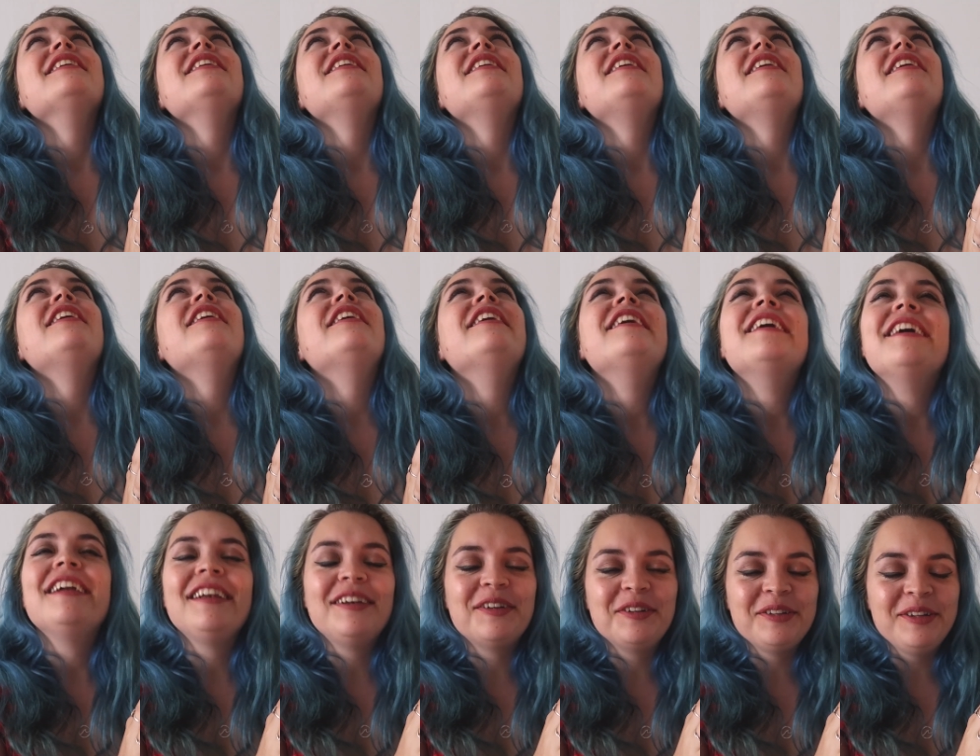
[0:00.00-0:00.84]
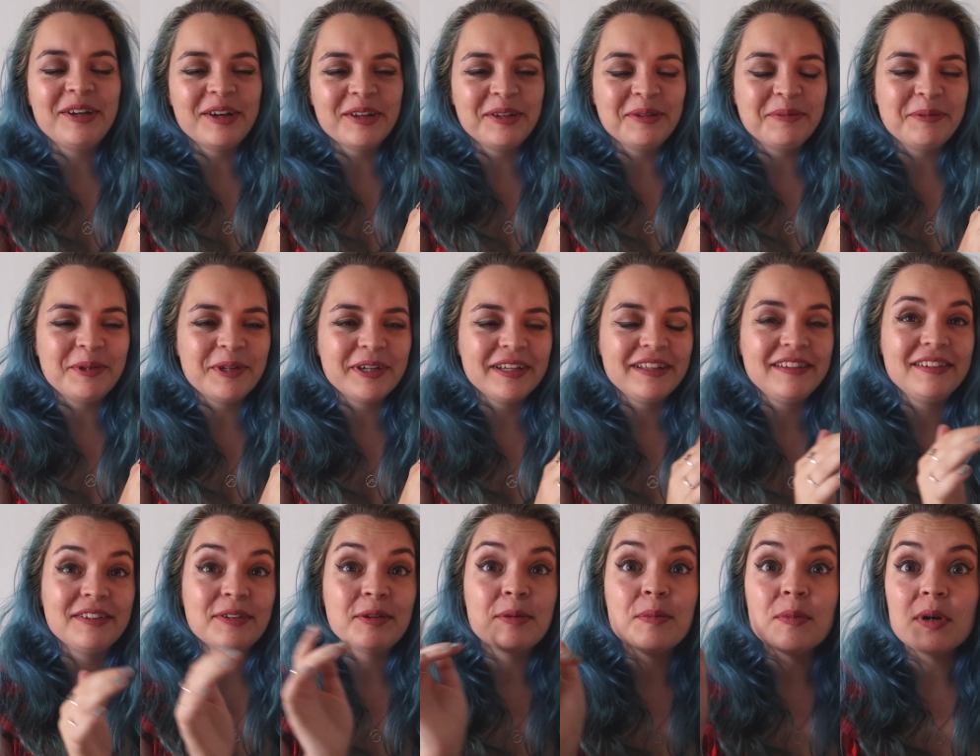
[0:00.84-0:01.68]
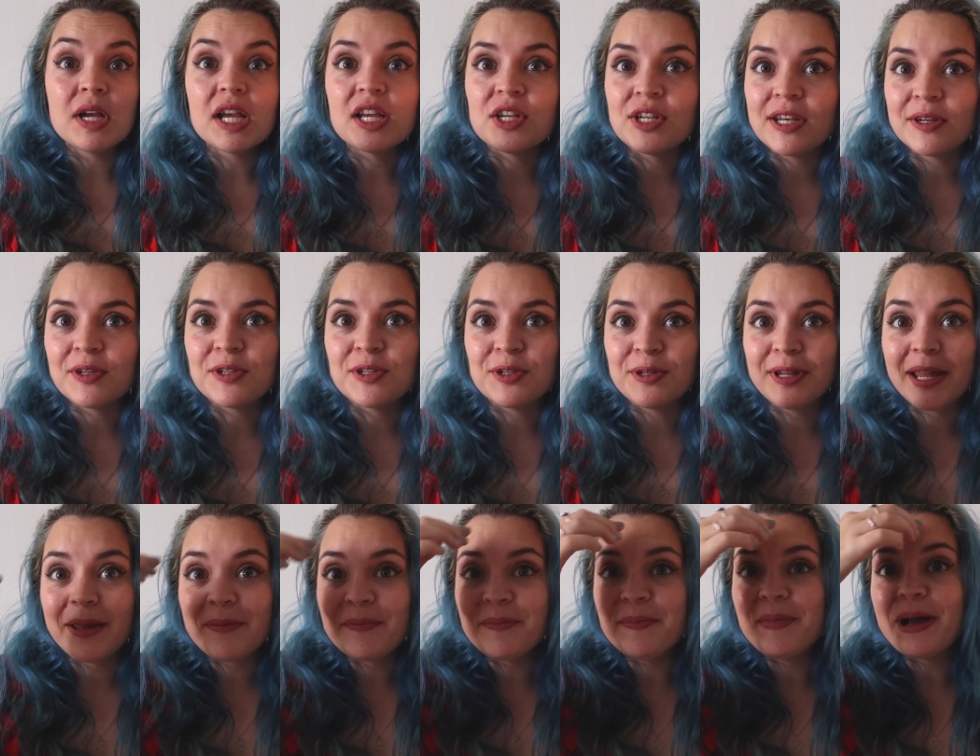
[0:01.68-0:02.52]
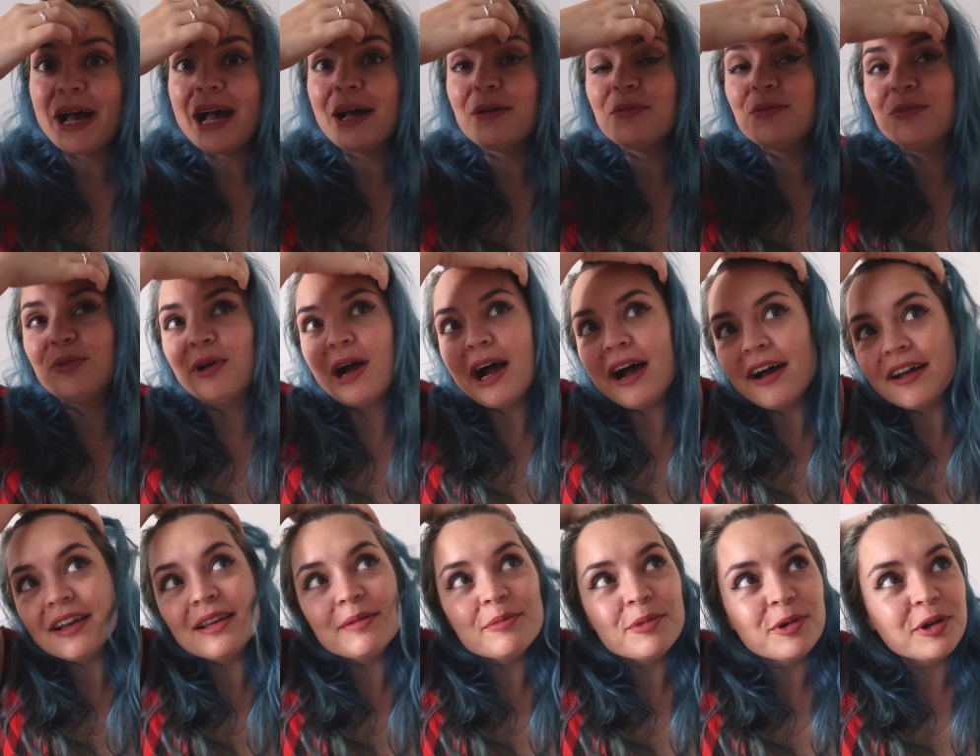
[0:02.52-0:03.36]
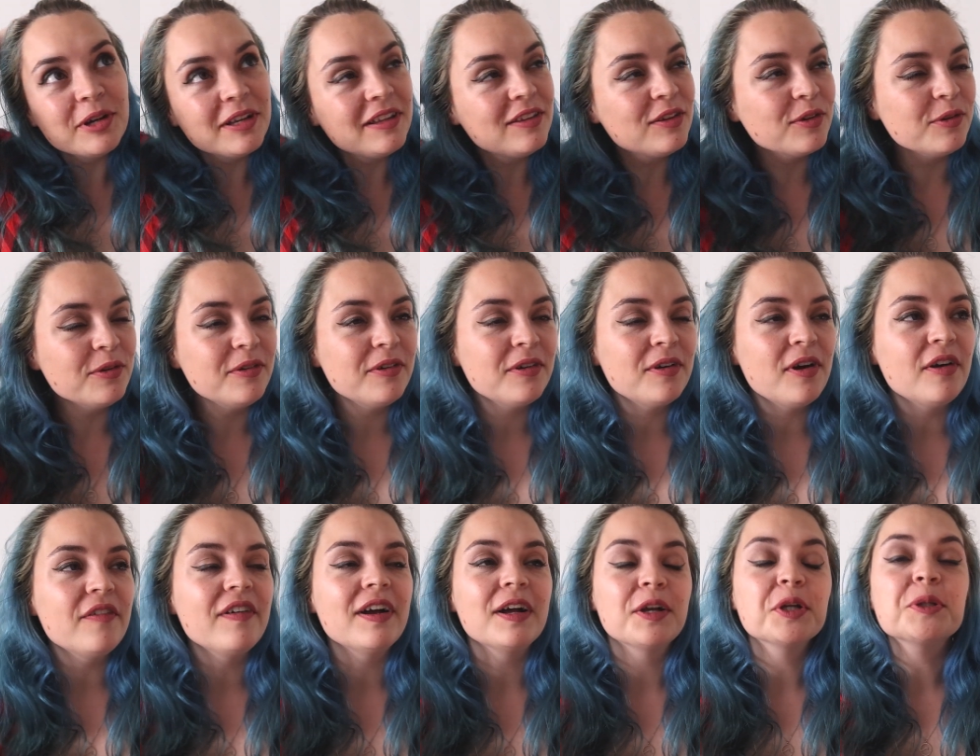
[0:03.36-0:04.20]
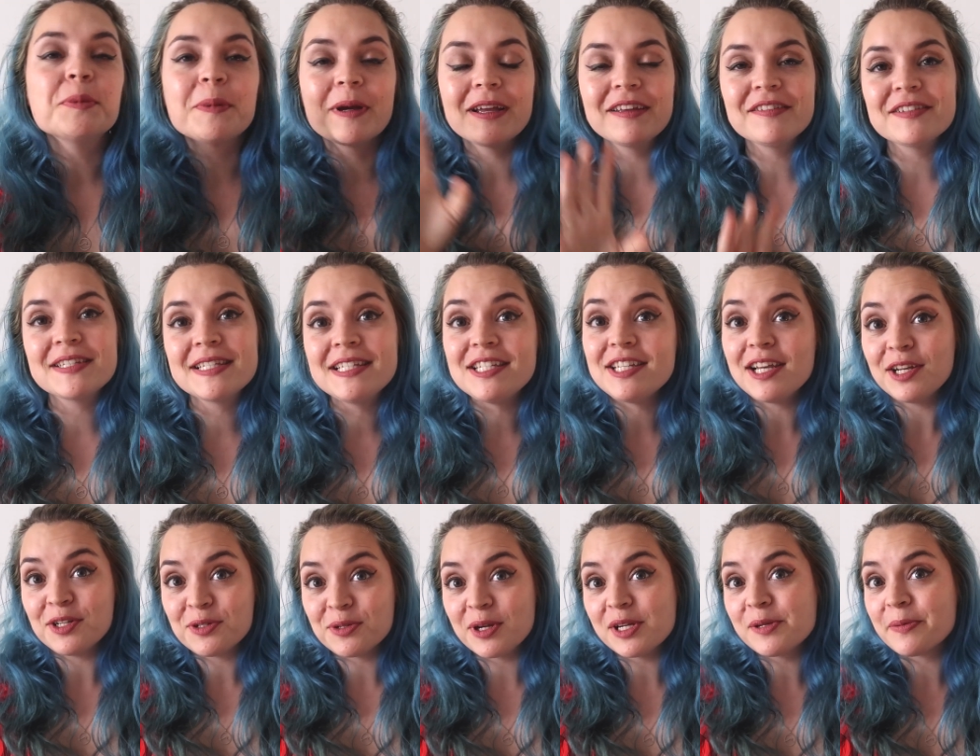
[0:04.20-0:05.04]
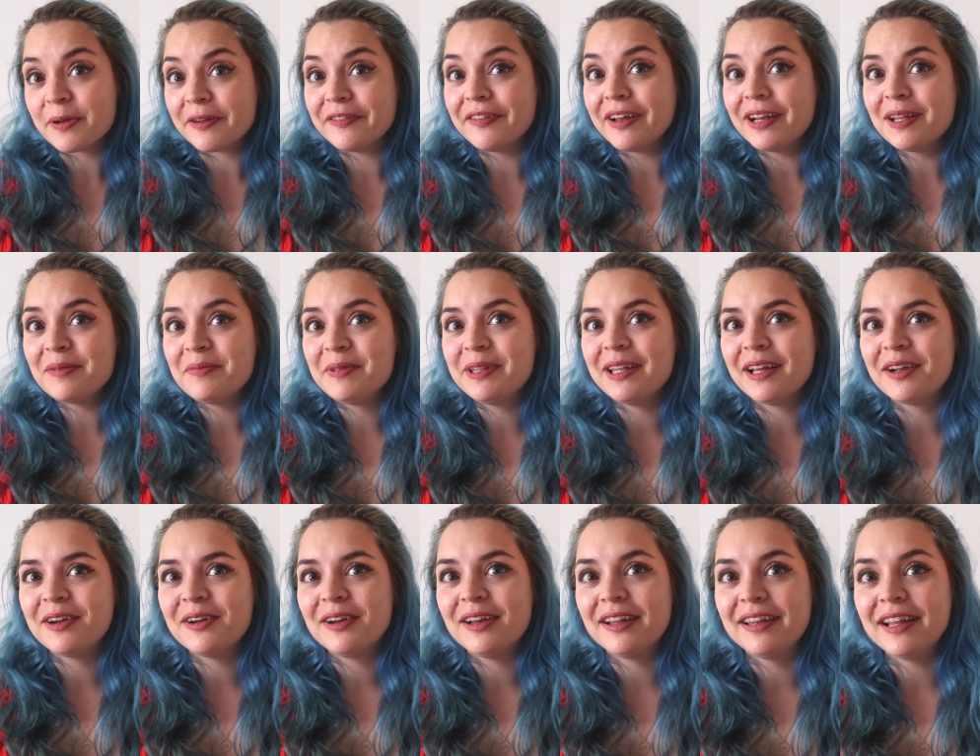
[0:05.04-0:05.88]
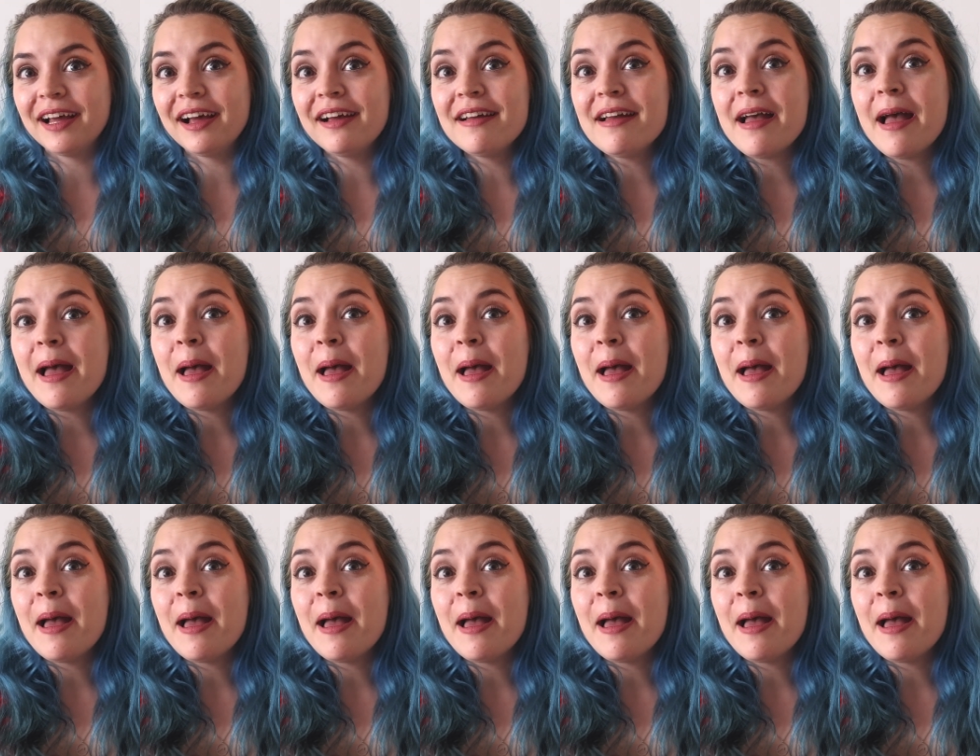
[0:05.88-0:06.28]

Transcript: oh, l'odeur de Morito je, je n'aime pas boire les mojitos. Enfin, si j'ai le choix, je préfère les pina colada.